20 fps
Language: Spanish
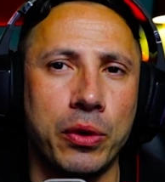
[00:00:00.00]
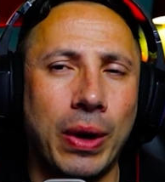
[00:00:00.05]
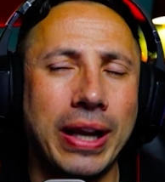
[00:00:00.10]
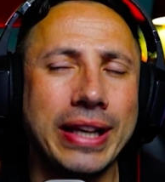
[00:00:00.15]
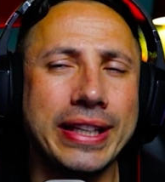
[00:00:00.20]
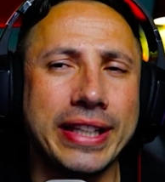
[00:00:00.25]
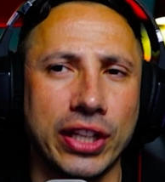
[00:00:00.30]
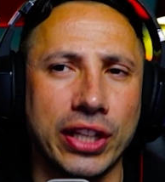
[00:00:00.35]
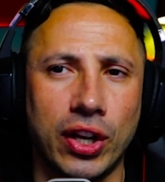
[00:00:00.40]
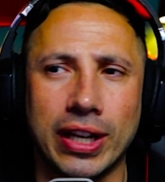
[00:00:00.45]

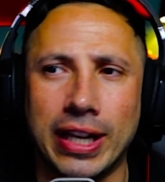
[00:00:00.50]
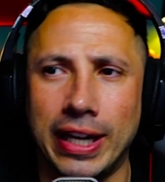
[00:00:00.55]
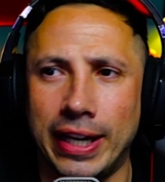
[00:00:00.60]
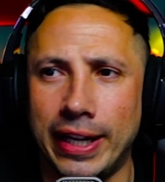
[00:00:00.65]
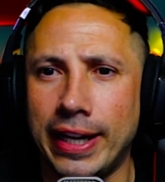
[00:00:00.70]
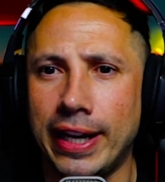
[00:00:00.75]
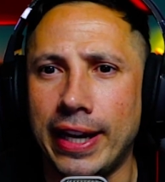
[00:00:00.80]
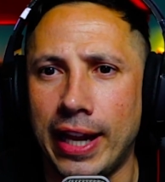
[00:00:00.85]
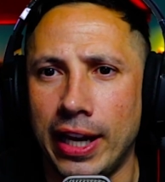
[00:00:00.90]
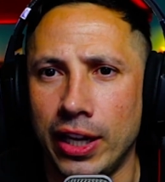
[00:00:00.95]
quiero
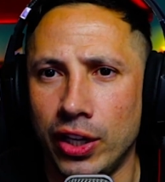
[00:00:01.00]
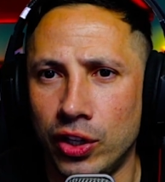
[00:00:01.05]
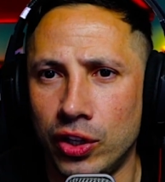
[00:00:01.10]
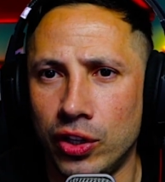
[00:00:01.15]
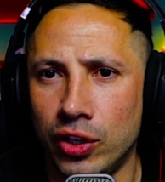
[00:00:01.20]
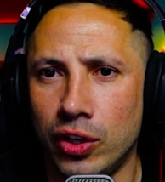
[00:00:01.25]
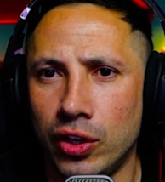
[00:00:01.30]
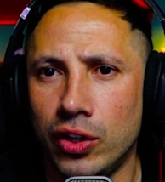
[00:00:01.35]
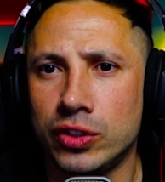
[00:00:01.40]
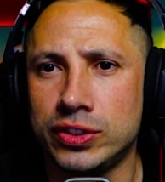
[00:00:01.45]
aclarar
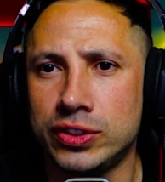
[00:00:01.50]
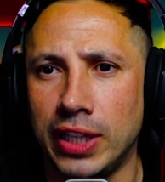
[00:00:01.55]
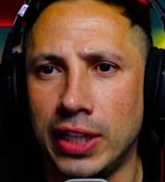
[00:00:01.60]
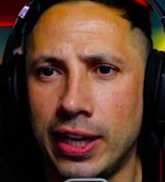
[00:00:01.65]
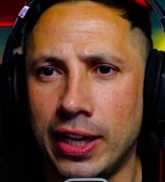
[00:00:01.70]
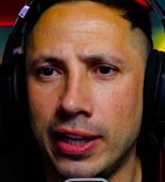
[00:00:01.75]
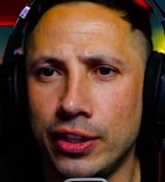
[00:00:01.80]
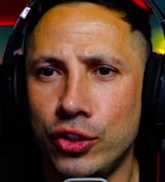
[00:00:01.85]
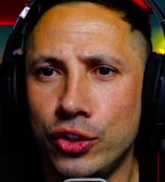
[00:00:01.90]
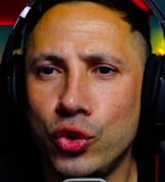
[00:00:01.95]
algo. O
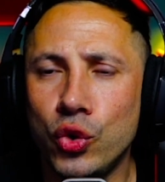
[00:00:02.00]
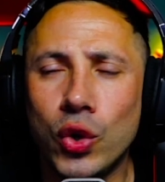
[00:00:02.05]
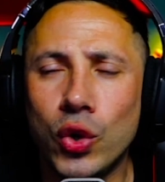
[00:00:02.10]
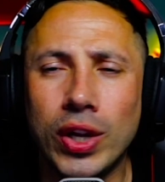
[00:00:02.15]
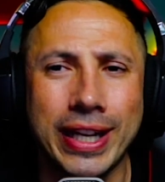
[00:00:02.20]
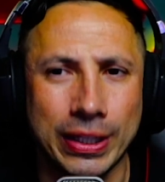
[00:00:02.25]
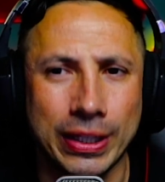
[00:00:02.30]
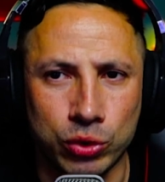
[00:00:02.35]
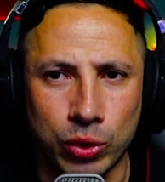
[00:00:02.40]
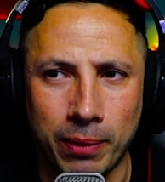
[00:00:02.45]
sea, no
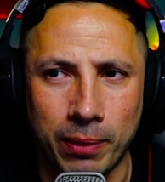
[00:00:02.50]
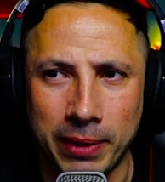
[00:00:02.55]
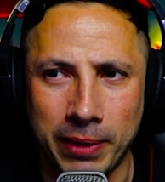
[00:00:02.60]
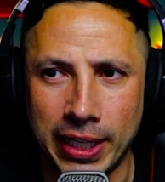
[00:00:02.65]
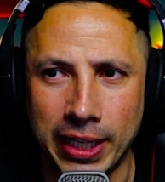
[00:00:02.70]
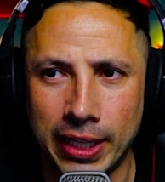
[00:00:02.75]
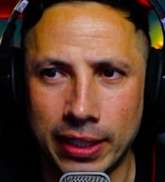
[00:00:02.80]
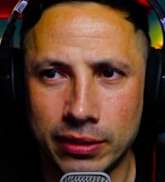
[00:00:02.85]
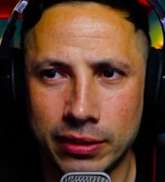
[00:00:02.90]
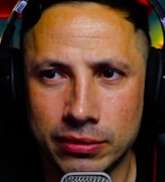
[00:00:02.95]
era tu
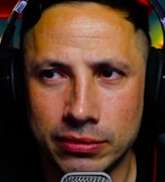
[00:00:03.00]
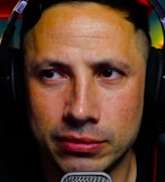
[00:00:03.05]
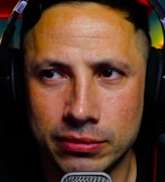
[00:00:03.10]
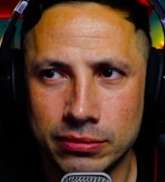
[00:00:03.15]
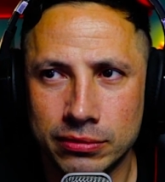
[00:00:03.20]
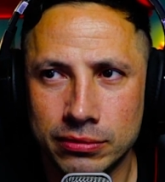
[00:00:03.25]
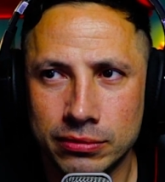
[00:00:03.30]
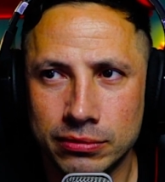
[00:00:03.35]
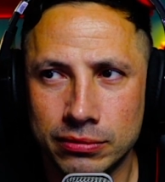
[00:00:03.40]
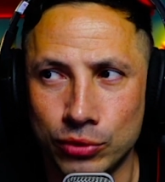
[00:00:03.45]
amiga.
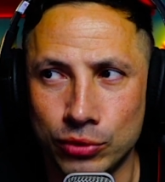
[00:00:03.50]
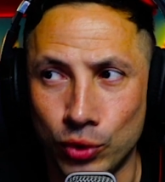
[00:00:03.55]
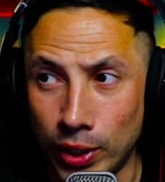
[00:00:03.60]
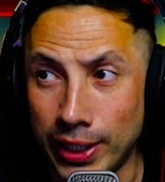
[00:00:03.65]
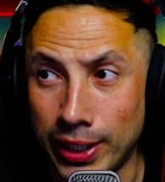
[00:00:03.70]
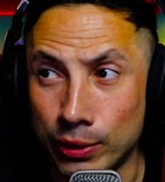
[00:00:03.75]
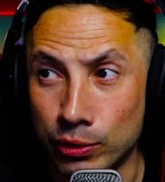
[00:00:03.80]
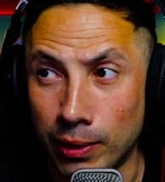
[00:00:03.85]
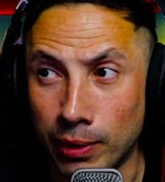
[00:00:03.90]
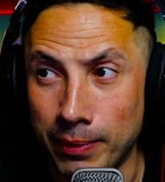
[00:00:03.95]
No
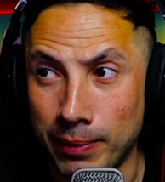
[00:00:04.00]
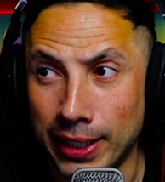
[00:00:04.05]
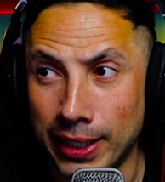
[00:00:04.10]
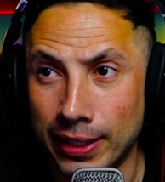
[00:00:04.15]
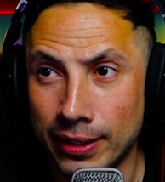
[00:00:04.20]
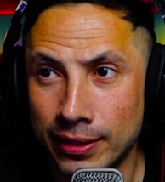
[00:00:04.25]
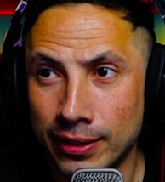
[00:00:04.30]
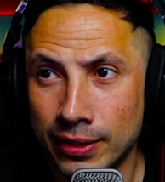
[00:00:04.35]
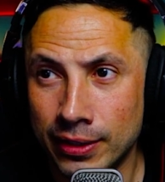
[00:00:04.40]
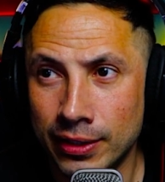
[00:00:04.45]
era tu
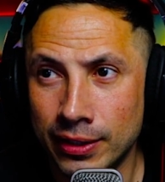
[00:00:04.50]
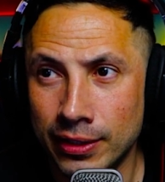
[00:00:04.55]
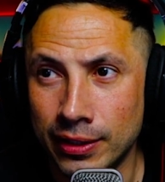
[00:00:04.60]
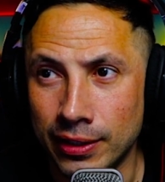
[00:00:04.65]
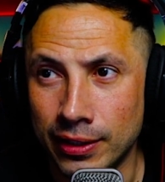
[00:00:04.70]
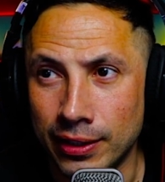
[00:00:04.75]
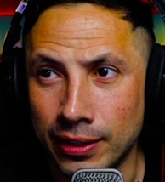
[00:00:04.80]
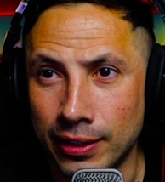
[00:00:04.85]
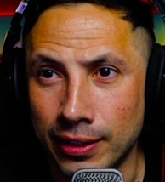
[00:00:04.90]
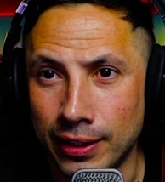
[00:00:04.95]
amiga.
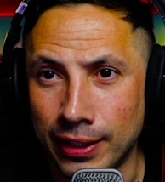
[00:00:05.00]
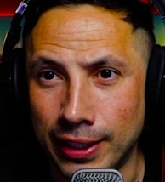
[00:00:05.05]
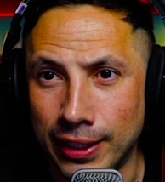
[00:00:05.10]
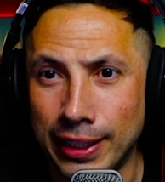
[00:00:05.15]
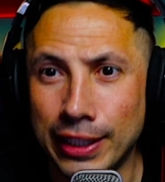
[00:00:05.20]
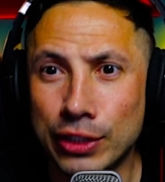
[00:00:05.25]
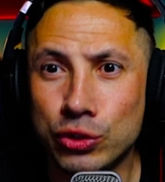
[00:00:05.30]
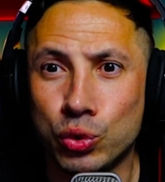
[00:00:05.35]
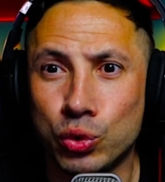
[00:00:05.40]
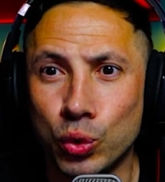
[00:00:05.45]

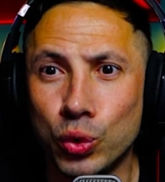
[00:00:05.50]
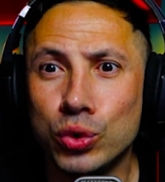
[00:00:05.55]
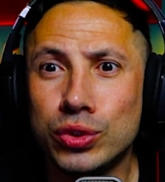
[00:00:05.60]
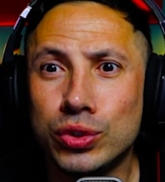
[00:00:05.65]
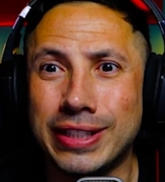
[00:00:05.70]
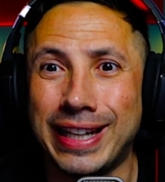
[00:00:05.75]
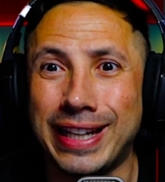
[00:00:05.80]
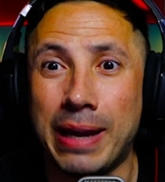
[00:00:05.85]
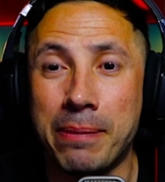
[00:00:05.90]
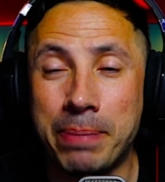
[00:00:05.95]
Era tu
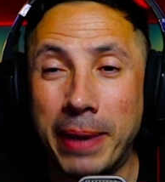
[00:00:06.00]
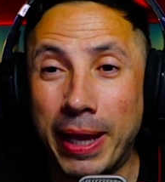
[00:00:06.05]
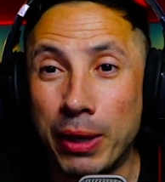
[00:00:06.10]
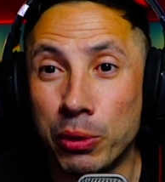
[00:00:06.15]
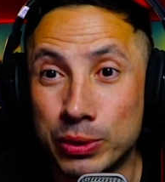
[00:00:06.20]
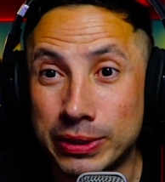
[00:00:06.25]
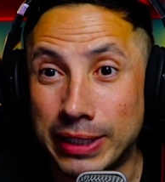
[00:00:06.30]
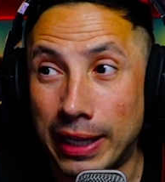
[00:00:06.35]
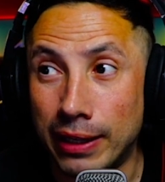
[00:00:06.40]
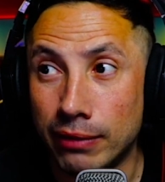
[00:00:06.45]

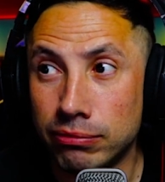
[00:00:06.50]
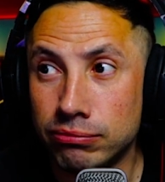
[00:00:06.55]
terapeuta.